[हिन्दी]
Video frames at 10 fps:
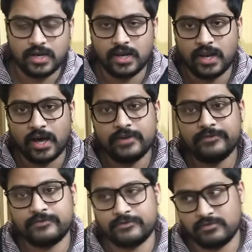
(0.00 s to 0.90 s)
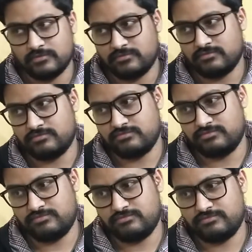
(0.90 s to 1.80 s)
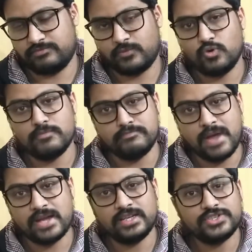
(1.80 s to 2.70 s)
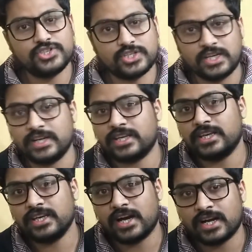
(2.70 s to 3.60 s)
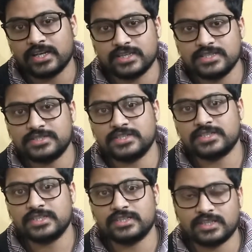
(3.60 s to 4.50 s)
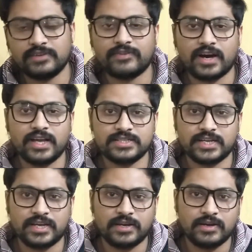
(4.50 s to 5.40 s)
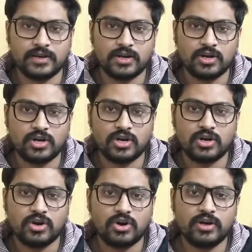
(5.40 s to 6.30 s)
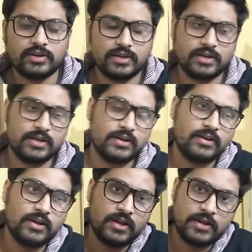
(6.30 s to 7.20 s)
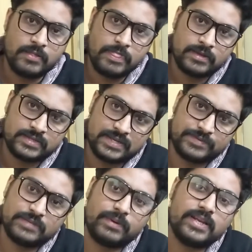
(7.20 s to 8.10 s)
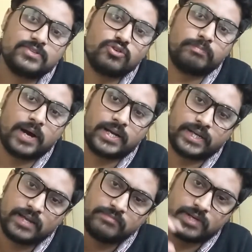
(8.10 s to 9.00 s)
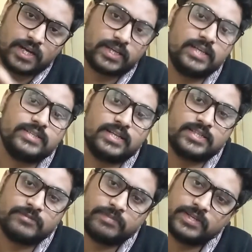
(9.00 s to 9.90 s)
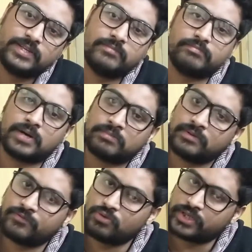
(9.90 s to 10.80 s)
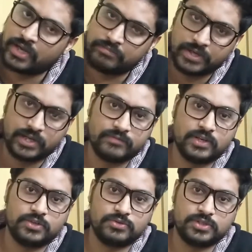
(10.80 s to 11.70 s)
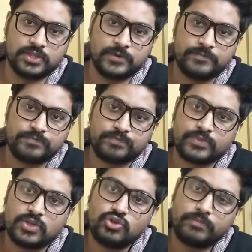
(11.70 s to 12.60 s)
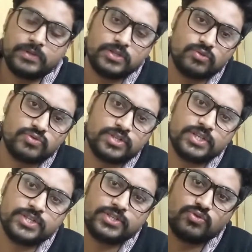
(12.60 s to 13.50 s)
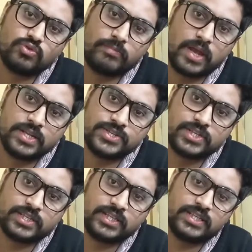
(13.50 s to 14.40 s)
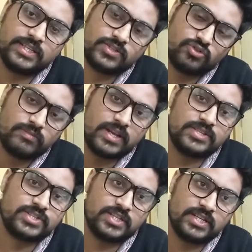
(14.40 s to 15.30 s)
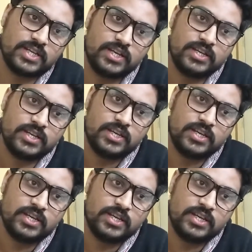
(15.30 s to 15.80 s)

लाइफ को मैनेज करके अगर इस चीज़ की तरफ आया जाए और सबसे पहले इसको पार्ट टाइम बना के ही चला जाए फिर ये बाद में फुल टाइम में कन्वर्ट होती है तो अपनी दूसरी चीज़ों को मैनेज करके इसको मैनेज किया जाए